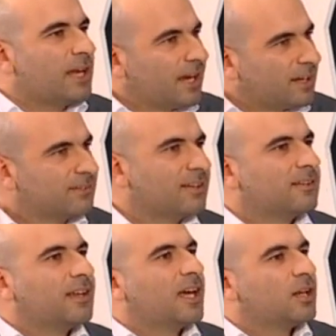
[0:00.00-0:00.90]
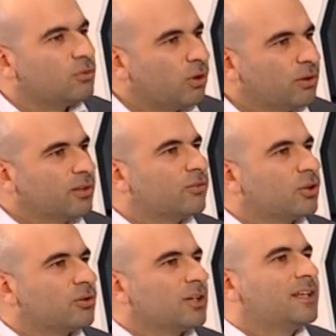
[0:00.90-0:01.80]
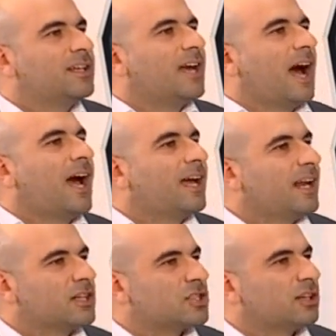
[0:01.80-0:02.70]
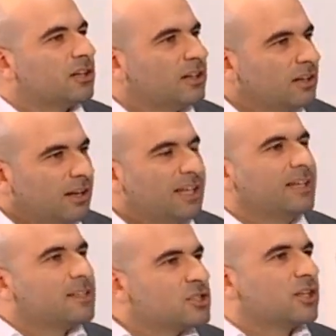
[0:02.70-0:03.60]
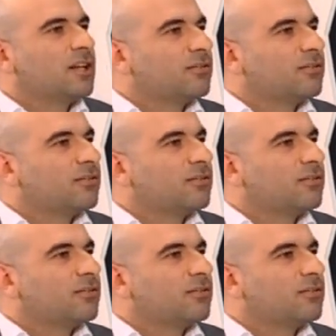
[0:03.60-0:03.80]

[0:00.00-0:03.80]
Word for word: اخر سنتين وجوينج فورورد هي على هاي الاشياء okay. اللي هي ديجيتال